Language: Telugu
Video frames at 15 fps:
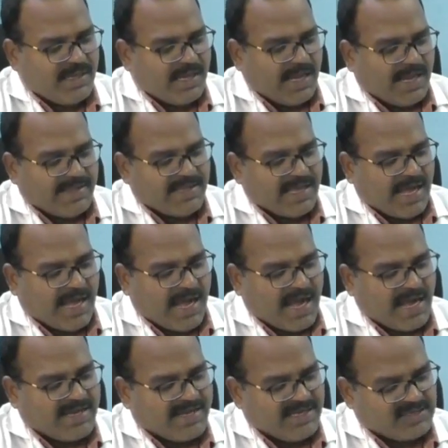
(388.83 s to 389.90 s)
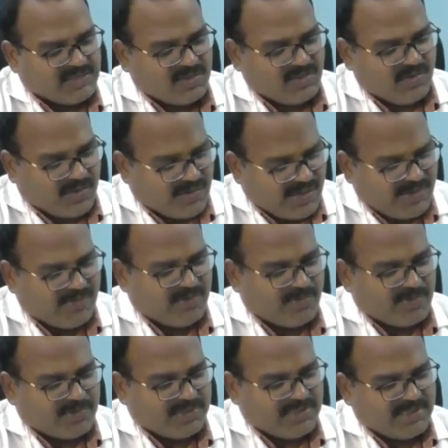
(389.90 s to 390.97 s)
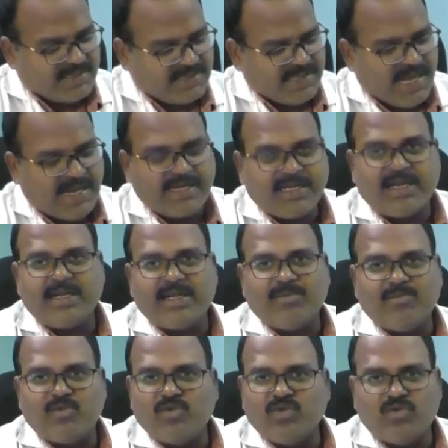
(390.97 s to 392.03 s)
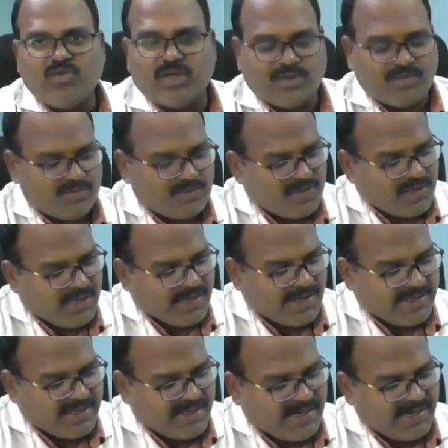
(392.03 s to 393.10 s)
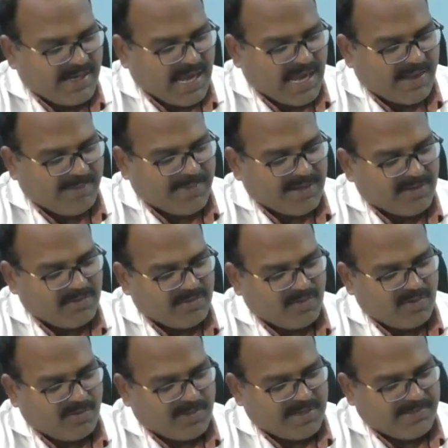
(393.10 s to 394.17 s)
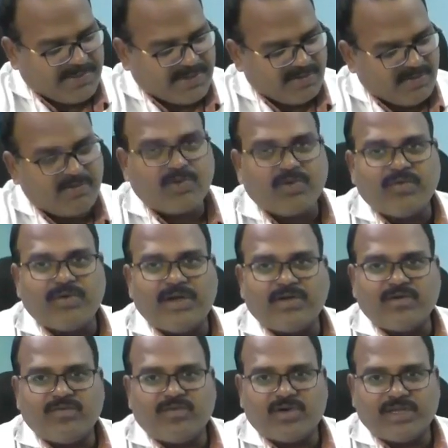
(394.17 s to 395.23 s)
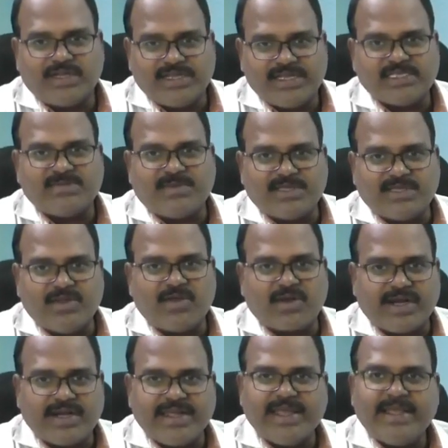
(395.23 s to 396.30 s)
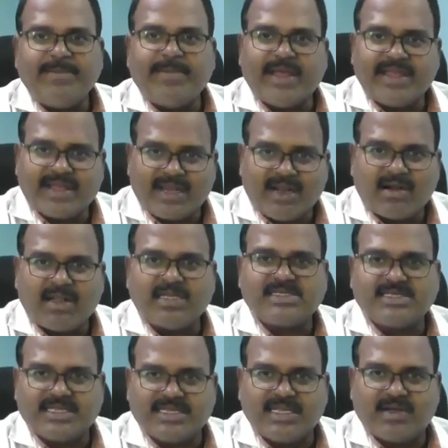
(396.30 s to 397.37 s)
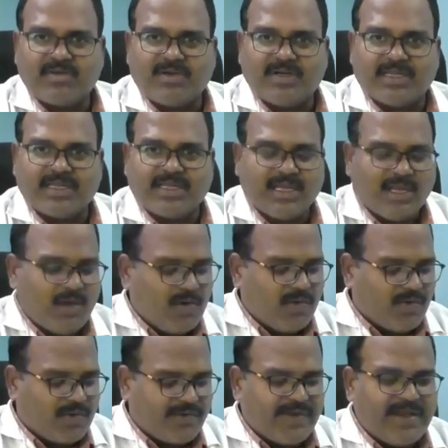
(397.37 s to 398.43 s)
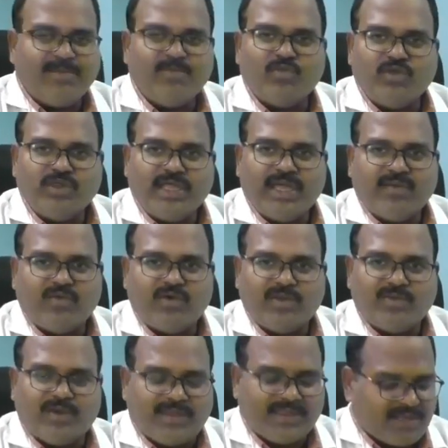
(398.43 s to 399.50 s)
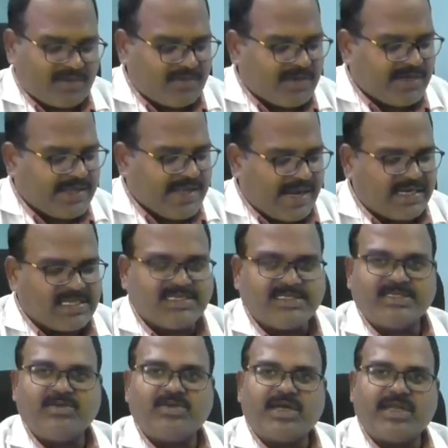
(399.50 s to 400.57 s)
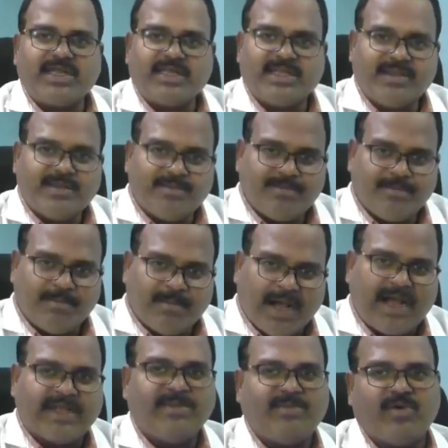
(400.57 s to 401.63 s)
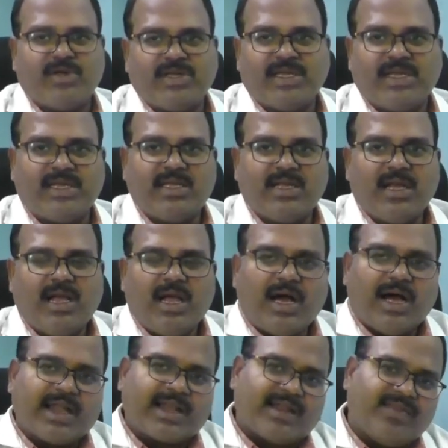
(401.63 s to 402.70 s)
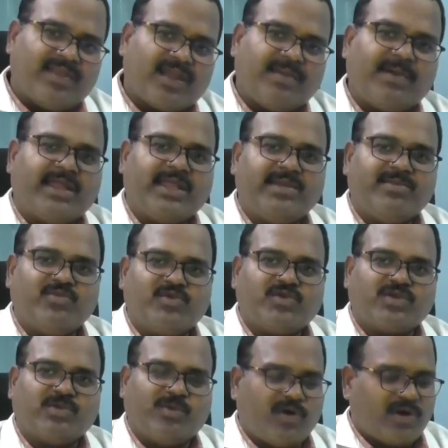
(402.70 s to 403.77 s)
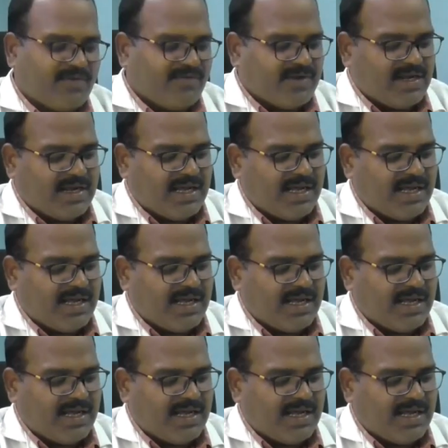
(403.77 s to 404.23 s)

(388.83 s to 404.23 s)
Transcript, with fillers: అది ఆ ఏజ్లోనే ఊడిపోతుంది దానికంటే ముందు ఊడదు ఎందుకంటే ఆ పన్ను లోపల పన్ను ట్వెల్వ్ టు ఫోర్టీన్ ఇయర్స్ మధ్యలో రెడీ అయి పైకి రావడానికి సిద్ధంగా ఉంటుంది ఒకవేళ ముందే ఊడిపోయింది అనుకోండి అక్కడ చిగురు అనేది మానిపోయి ఆ రంధ్రం అనేది మూసుకుపోవడం వల్ల